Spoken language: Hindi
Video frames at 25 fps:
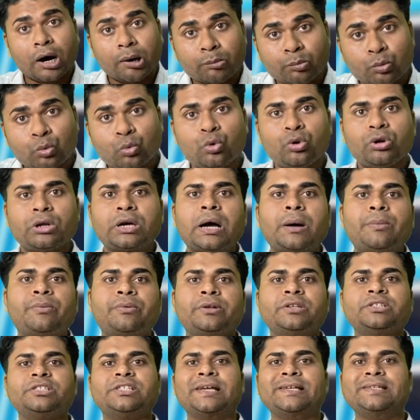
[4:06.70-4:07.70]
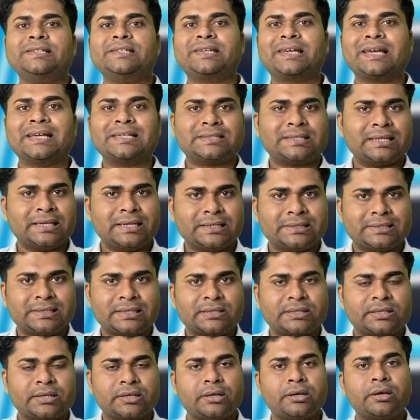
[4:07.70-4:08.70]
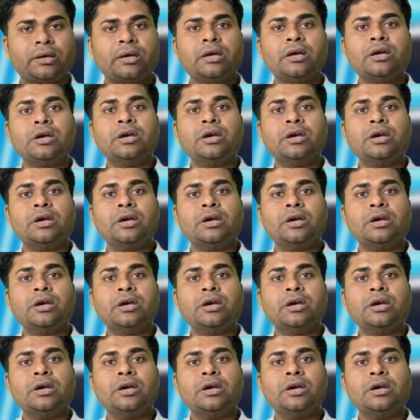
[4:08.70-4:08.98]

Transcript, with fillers: अमूल का फ्रेंचाइजी कैसे ले सकते हैं